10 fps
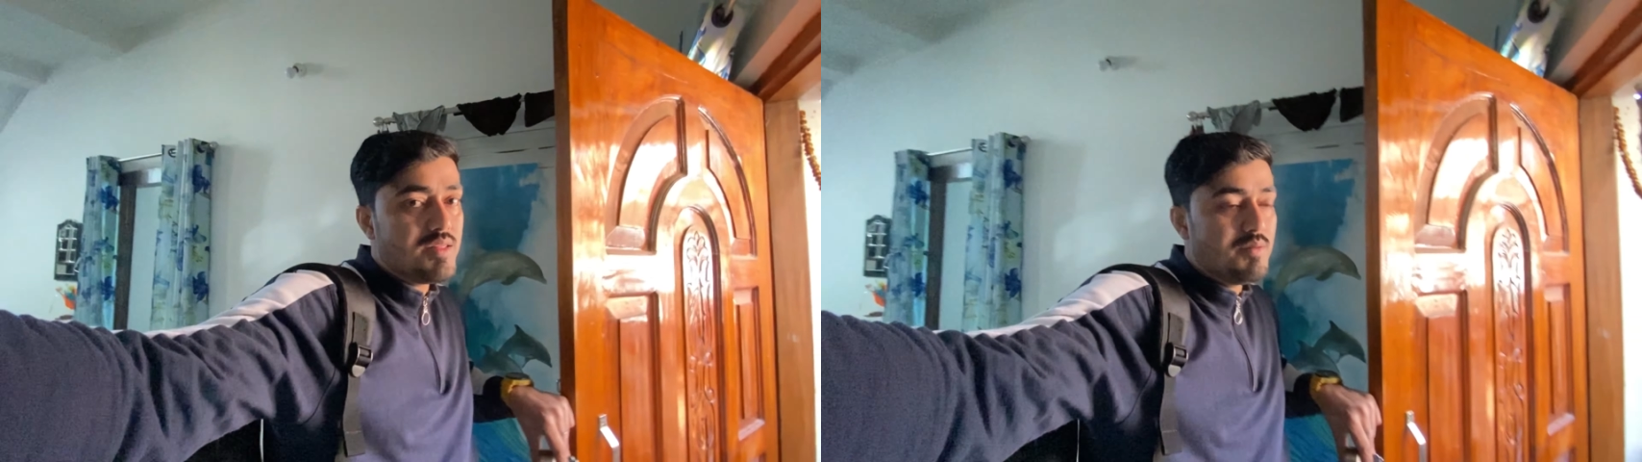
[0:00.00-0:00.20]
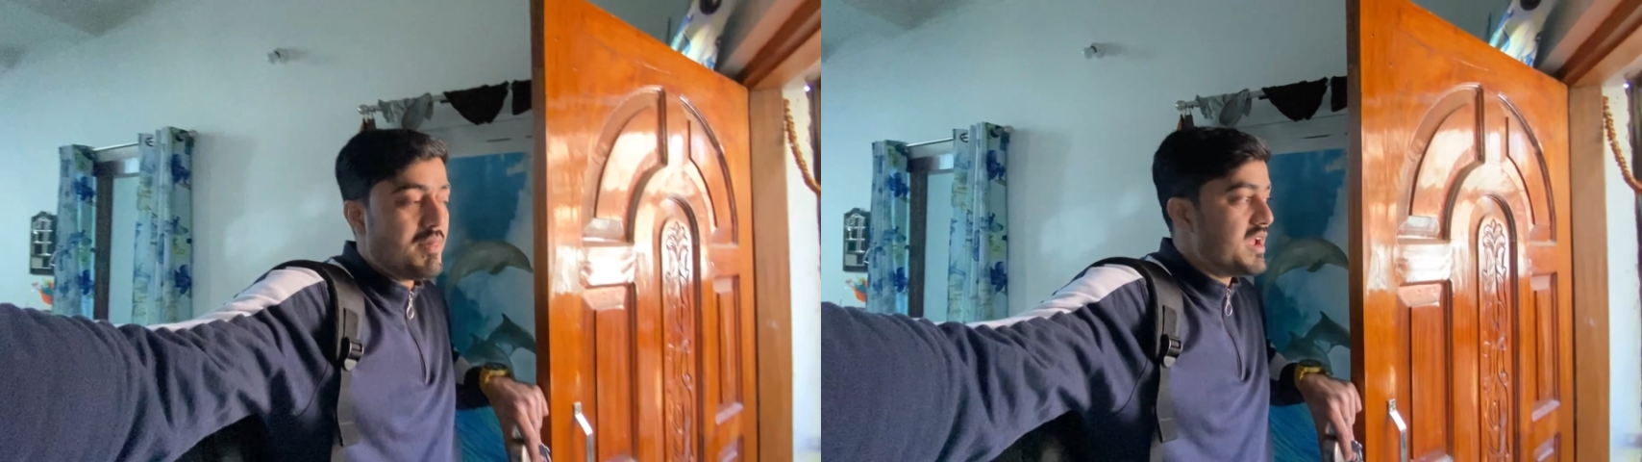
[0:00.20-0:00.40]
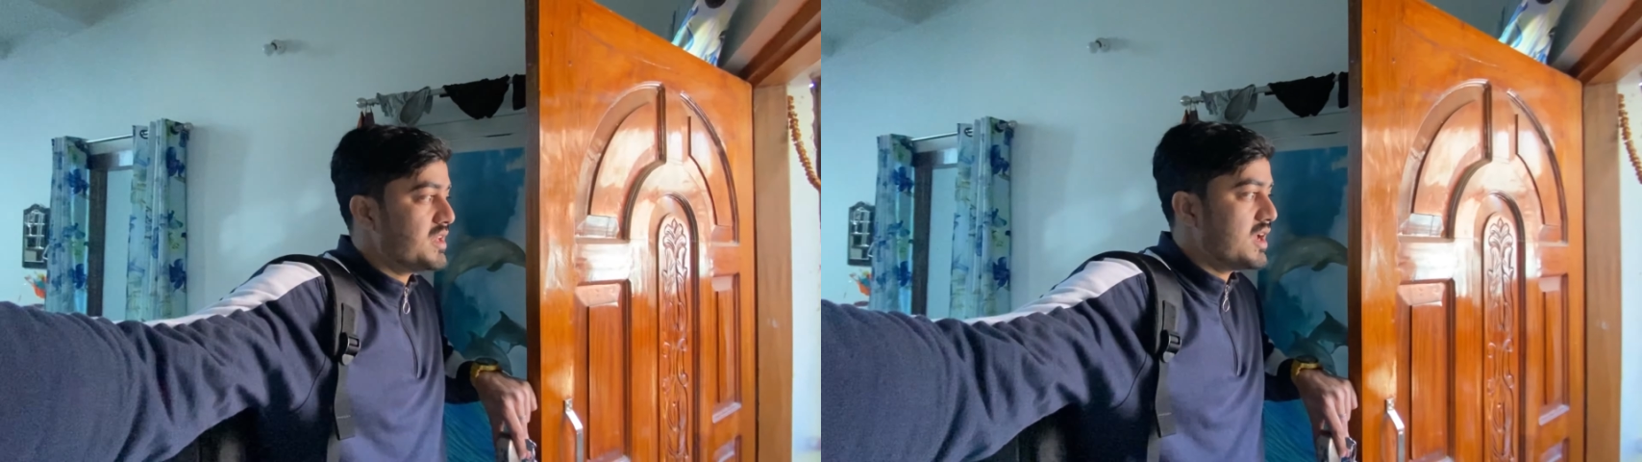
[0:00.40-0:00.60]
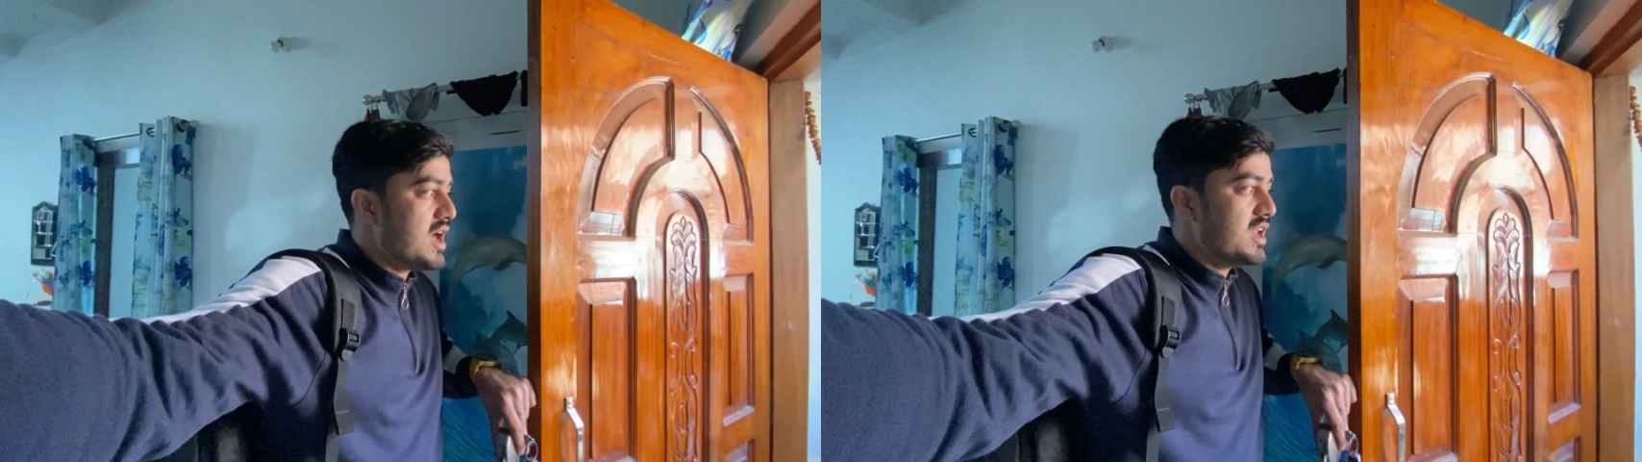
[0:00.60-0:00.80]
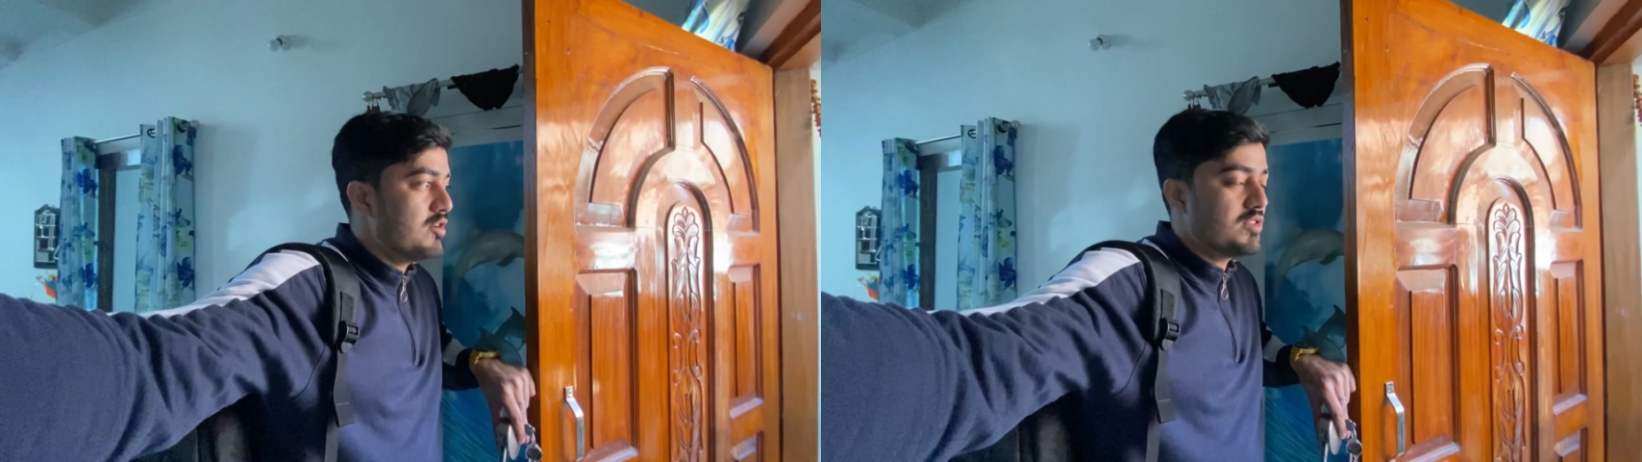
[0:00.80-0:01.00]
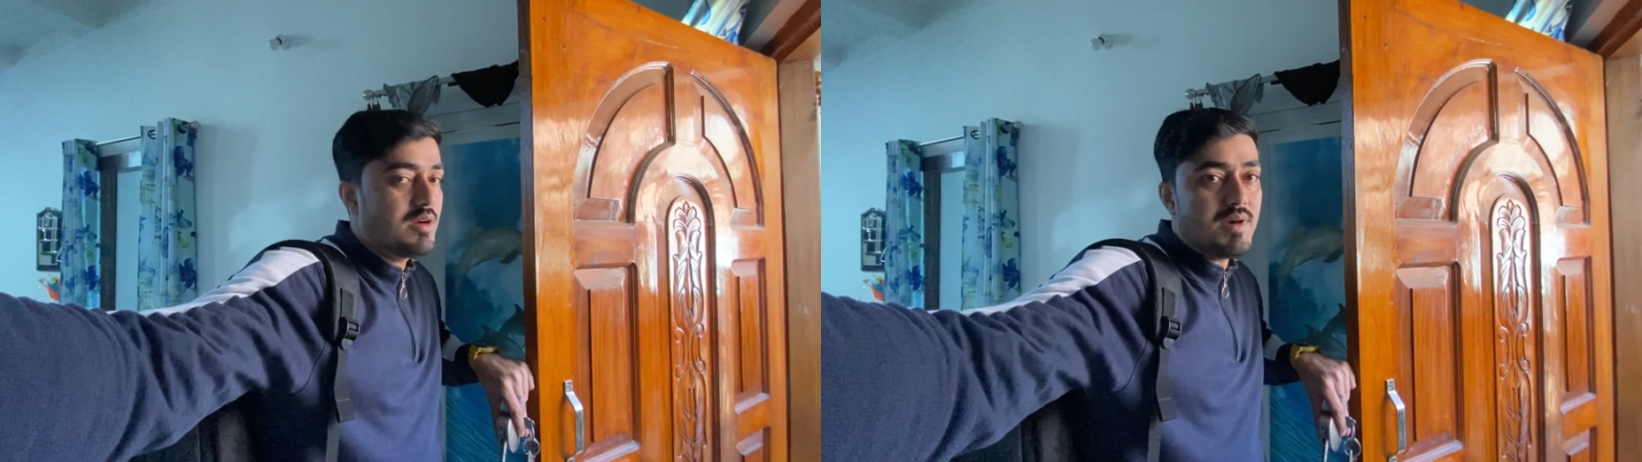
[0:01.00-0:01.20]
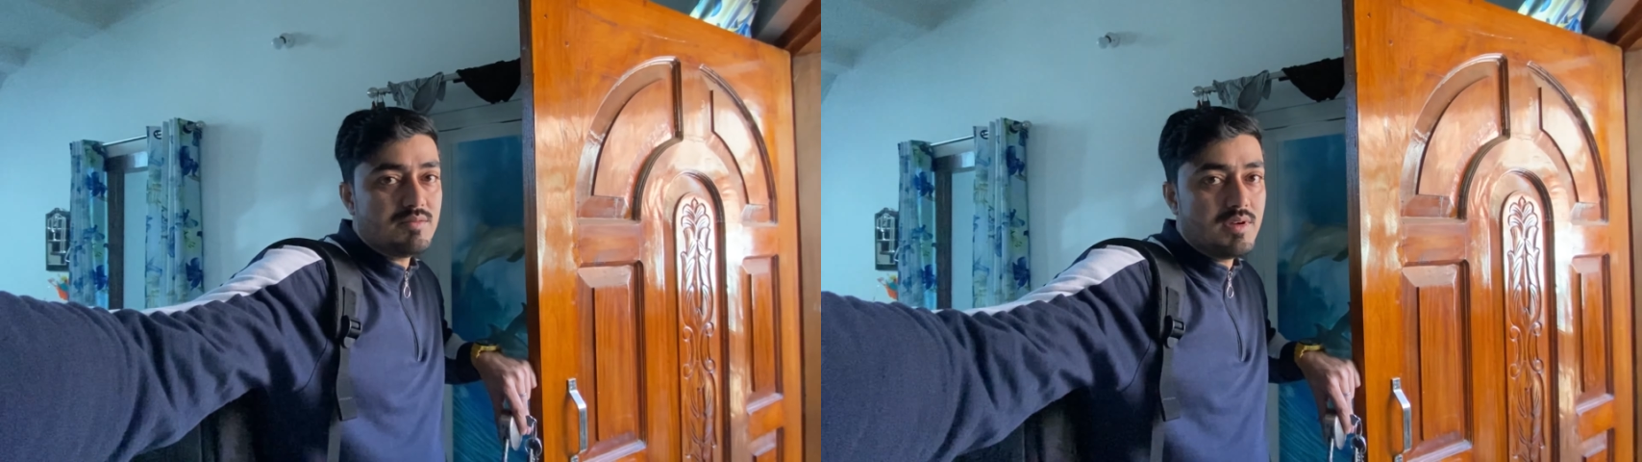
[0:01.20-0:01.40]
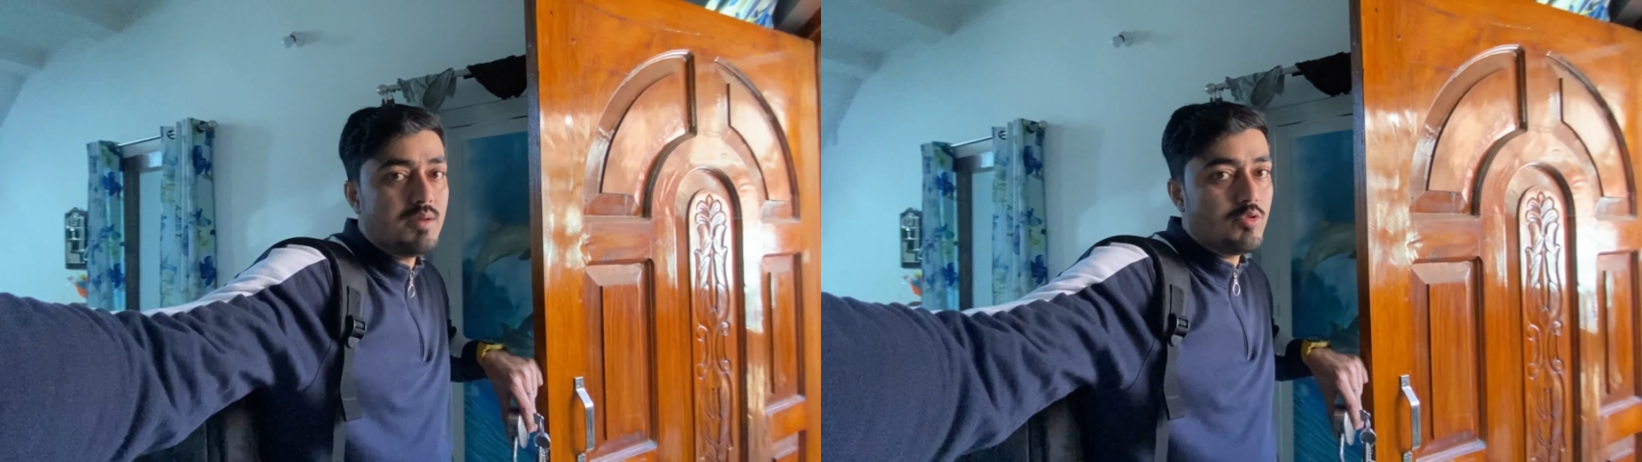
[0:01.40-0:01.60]
से बाइक निकालेंगे उसके बाद
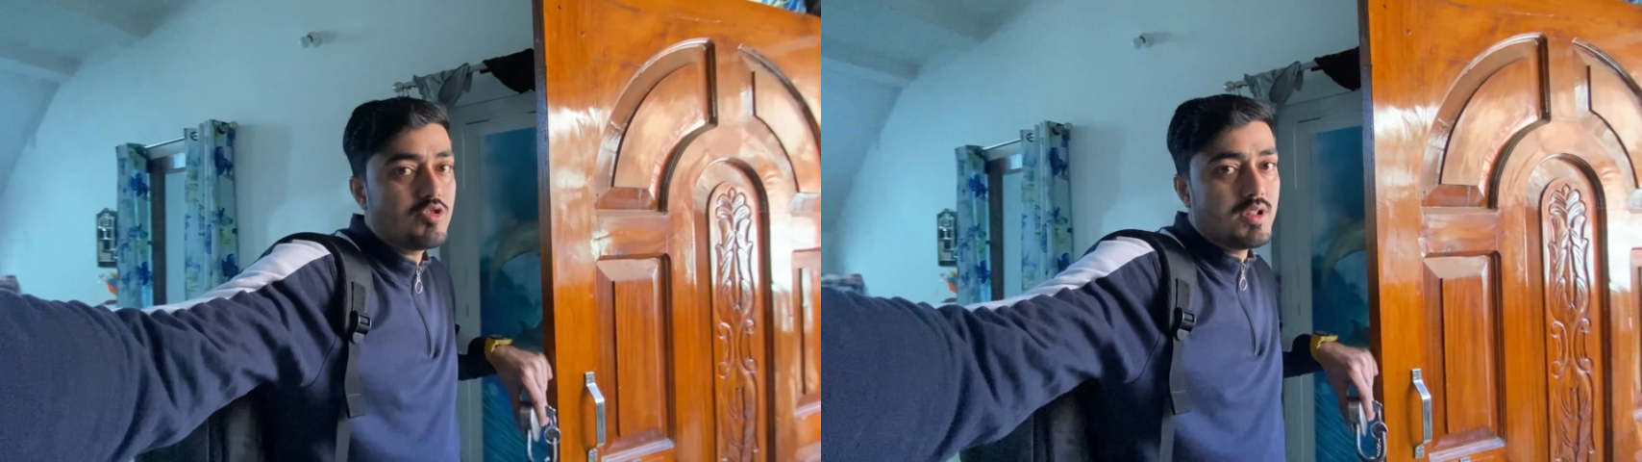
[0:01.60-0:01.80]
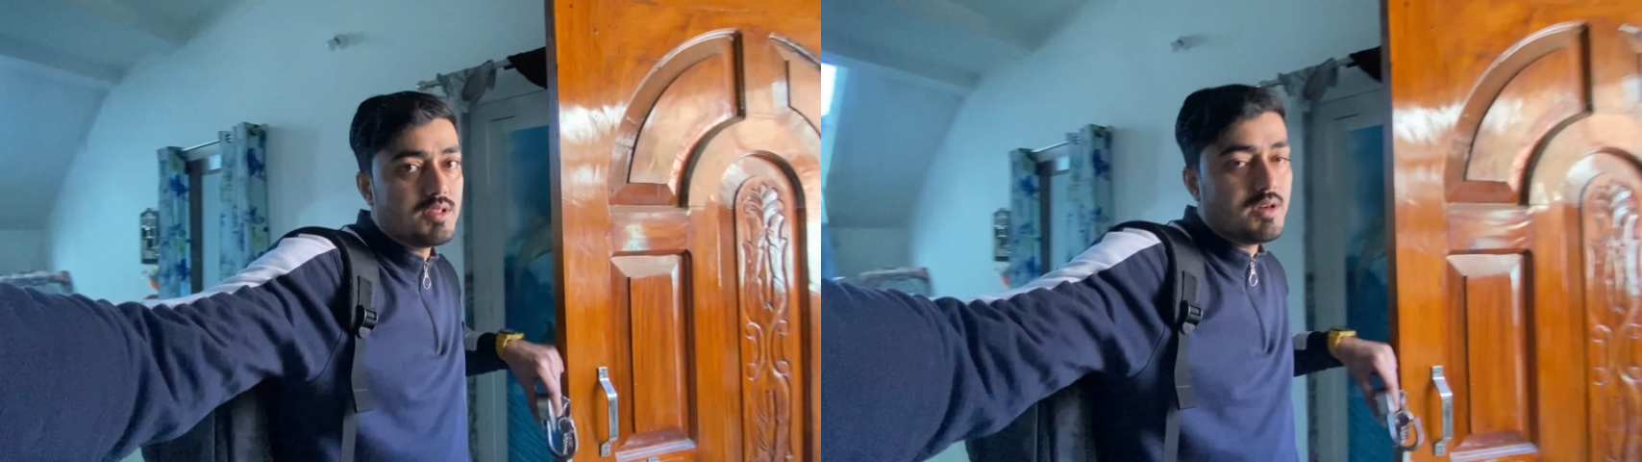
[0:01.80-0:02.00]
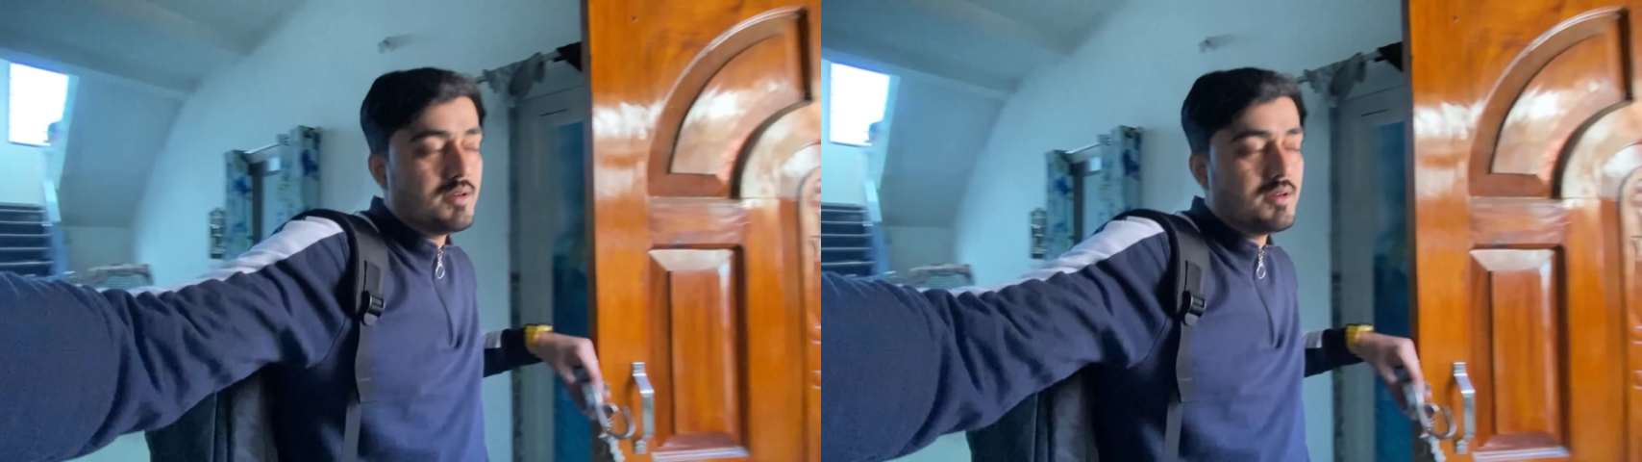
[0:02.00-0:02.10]
फिर हम लोग चलते